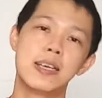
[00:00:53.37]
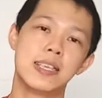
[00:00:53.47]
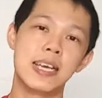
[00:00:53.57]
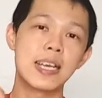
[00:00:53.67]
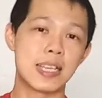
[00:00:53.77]

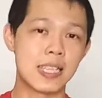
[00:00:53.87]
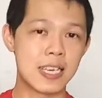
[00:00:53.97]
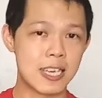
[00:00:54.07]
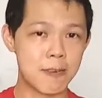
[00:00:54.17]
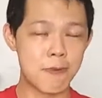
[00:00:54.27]
dia
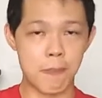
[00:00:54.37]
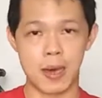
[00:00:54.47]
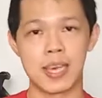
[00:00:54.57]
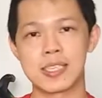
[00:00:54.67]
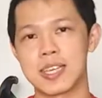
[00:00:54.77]
datang ke
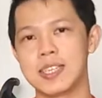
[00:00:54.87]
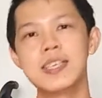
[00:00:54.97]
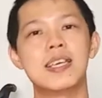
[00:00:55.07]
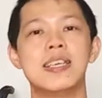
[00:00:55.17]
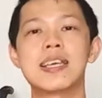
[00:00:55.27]
Bapak X tadi
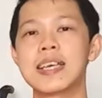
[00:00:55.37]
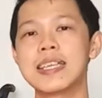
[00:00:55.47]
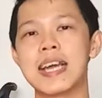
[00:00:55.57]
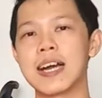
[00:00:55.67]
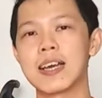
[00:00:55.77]
dan dia
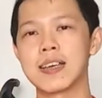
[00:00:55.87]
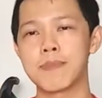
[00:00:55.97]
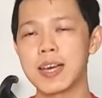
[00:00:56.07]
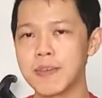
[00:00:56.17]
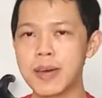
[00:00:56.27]
tanya,
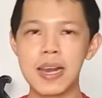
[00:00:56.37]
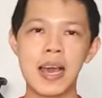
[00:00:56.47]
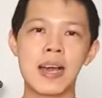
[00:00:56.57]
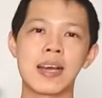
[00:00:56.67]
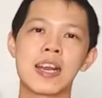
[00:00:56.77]
Pak
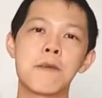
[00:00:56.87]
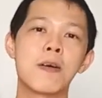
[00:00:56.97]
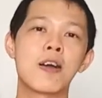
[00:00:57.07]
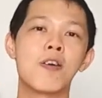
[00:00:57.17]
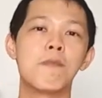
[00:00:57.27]
gimana?
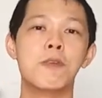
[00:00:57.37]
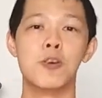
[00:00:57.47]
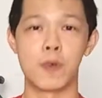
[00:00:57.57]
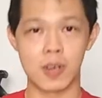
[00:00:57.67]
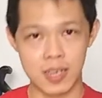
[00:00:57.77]
Kenapa kok
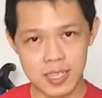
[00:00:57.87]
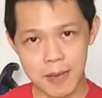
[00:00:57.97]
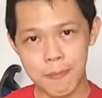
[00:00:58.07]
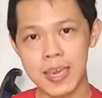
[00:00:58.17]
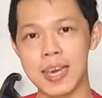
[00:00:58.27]
belum order
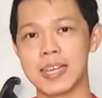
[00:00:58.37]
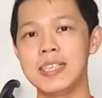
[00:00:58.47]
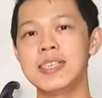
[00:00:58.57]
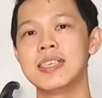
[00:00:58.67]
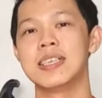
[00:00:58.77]
sampai
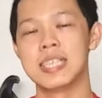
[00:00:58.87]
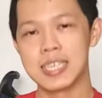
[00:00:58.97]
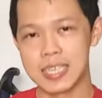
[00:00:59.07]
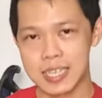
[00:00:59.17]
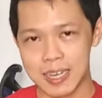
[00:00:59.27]
hari
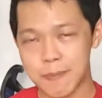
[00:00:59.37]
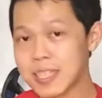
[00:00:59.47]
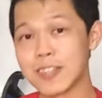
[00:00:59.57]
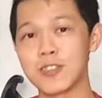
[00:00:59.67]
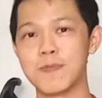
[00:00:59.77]
kami
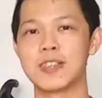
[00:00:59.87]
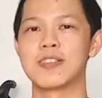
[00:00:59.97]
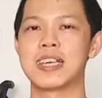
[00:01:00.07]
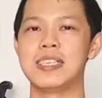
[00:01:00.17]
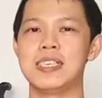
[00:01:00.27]
satu jam
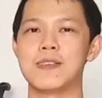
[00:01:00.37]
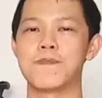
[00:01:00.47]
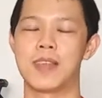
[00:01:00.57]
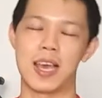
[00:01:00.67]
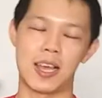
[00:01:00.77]
itu tadi.
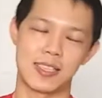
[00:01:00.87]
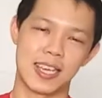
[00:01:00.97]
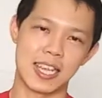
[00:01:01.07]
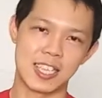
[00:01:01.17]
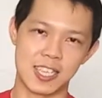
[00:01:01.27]
Nah,
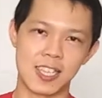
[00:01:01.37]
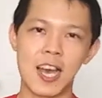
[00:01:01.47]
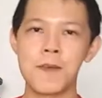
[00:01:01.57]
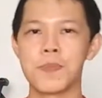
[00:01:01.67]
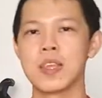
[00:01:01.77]
singkat
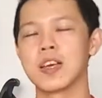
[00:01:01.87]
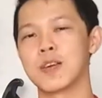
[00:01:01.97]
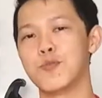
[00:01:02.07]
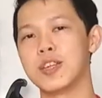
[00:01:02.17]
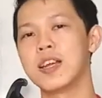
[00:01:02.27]
cerita,
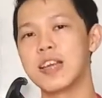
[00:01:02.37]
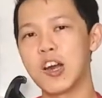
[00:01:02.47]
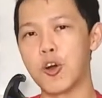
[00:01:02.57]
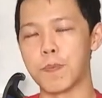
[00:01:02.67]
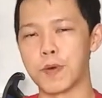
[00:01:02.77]
kemudian dia
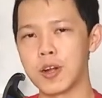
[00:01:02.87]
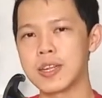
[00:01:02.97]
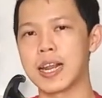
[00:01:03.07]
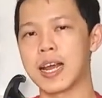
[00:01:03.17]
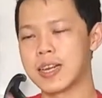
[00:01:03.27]
ngobrol
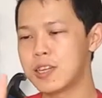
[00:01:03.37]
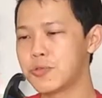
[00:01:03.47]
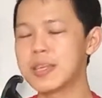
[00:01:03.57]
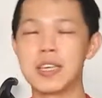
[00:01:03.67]
dan ada dua